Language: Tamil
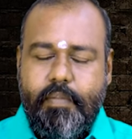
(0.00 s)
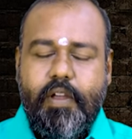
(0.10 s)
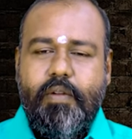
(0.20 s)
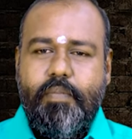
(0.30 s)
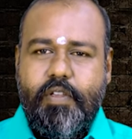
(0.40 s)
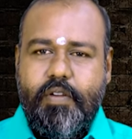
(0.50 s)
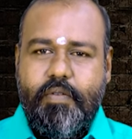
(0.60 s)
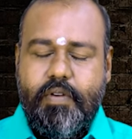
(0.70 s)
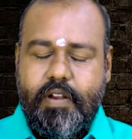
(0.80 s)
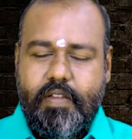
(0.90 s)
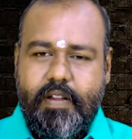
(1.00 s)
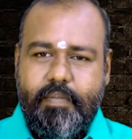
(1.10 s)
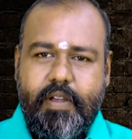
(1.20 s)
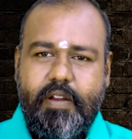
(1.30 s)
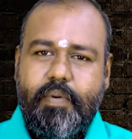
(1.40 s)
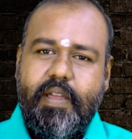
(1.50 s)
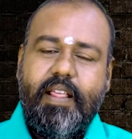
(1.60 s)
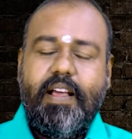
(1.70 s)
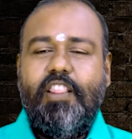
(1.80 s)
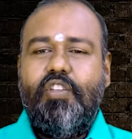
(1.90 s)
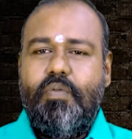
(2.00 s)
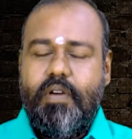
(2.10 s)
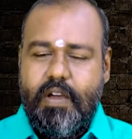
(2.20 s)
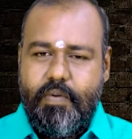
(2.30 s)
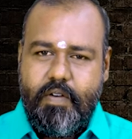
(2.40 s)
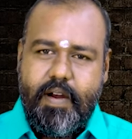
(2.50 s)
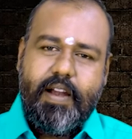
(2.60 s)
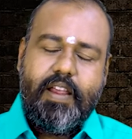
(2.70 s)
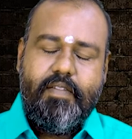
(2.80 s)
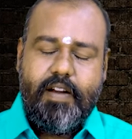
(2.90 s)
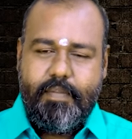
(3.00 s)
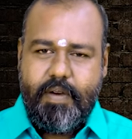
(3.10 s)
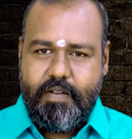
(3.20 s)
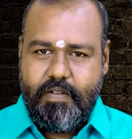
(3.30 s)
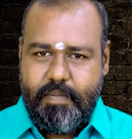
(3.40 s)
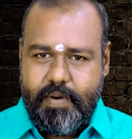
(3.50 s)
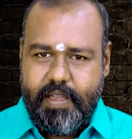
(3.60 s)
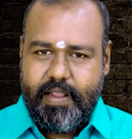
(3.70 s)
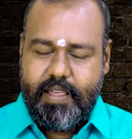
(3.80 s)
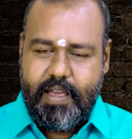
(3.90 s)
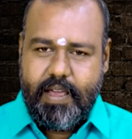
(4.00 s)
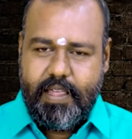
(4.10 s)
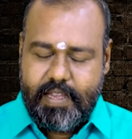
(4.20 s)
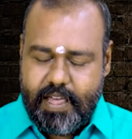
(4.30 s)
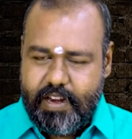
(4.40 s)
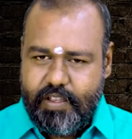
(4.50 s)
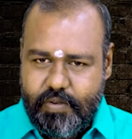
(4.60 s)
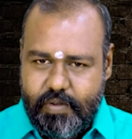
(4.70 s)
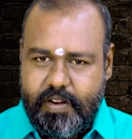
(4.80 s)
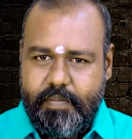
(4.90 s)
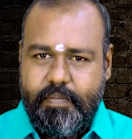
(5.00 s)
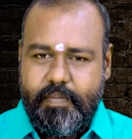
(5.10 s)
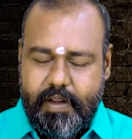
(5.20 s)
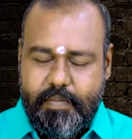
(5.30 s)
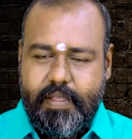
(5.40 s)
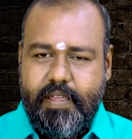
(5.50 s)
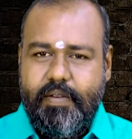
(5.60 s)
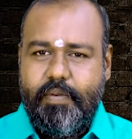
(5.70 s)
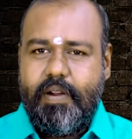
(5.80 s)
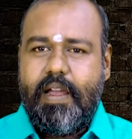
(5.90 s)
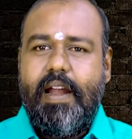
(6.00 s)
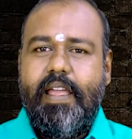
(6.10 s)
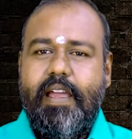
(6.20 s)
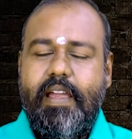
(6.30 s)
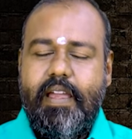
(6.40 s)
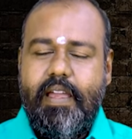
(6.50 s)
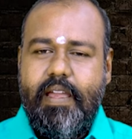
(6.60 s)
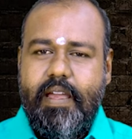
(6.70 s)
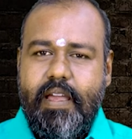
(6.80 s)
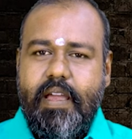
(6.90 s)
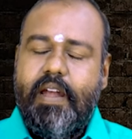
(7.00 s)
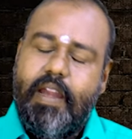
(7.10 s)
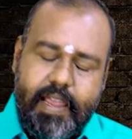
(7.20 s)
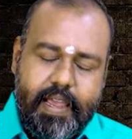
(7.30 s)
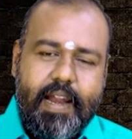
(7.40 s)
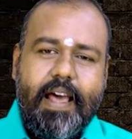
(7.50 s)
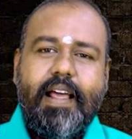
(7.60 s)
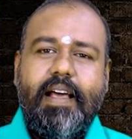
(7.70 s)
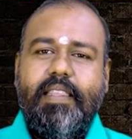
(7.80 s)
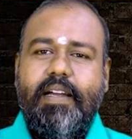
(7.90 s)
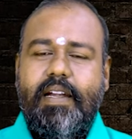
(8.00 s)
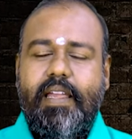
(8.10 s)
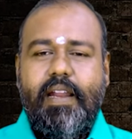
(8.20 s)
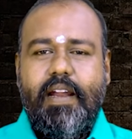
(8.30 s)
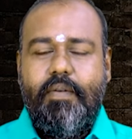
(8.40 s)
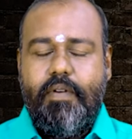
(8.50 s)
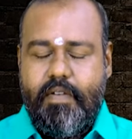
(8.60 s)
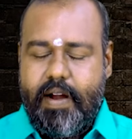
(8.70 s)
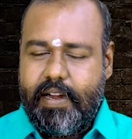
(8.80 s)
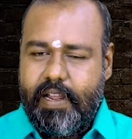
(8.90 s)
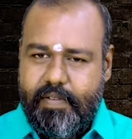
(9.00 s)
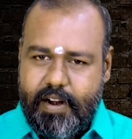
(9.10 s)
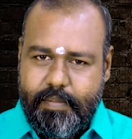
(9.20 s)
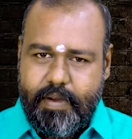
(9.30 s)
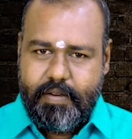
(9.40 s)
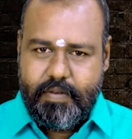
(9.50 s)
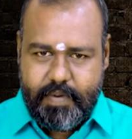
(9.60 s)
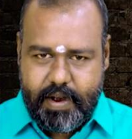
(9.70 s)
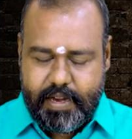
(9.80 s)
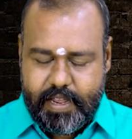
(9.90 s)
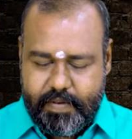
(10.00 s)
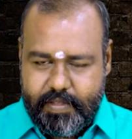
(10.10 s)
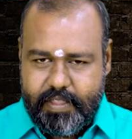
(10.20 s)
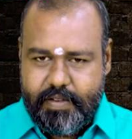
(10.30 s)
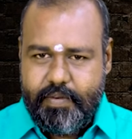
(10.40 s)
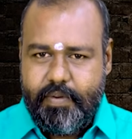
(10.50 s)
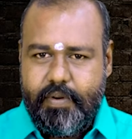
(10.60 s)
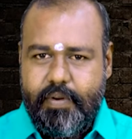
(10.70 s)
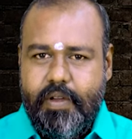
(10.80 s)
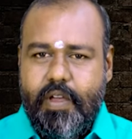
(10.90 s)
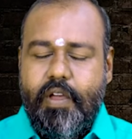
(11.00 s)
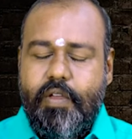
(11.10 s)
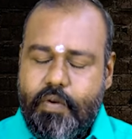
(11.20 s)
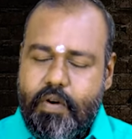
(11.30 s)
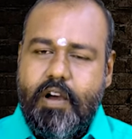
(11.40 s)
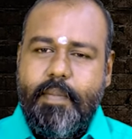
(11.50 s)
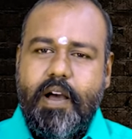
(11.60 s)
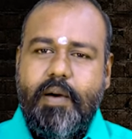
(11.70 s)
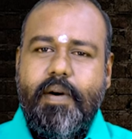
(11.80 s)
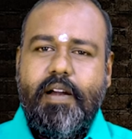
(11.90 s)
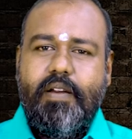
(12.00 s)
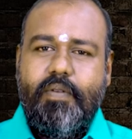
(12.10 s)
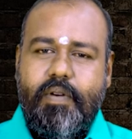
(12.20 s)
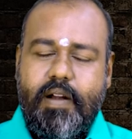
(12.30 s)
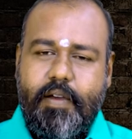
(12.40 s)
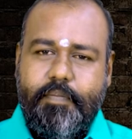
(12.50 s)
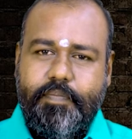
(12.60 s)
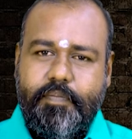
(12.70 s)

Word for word: மீன் பிடிச்சி கொடுக்குறத விட மீன் பிடிக்கிற கற்றுக் கொடுங்க அவங்க வாழ்க்கை வளமாகும் அப்படிங்கிறது தான் அதுக்காக நான் ஜோதிடம் என்பது ஒரு கலையை நீங்கள் எல்லாரும் கற்றுக்கிட்டீங்கன்னா உங்கள் வாழ்க்கை வளமாகவும் வாழ்க்கை வந்து ஒரு யோகமாக மாற்றிக்கொள்ளலாம்